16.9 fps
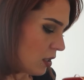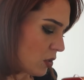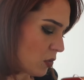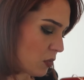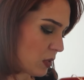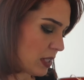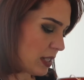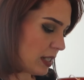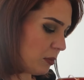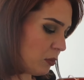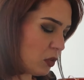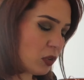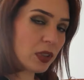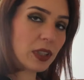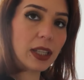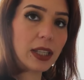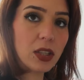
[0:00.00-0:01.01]
je vous les ai
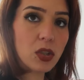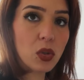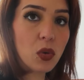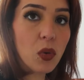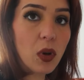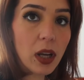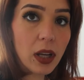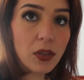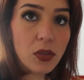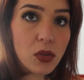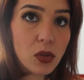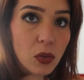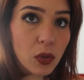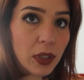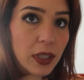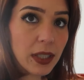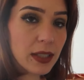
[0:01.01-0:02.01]
montrées, je crois, en
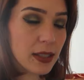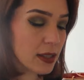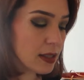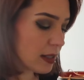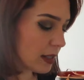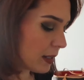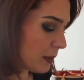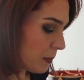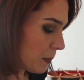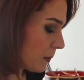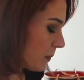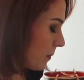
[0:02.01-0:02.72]
story Insta.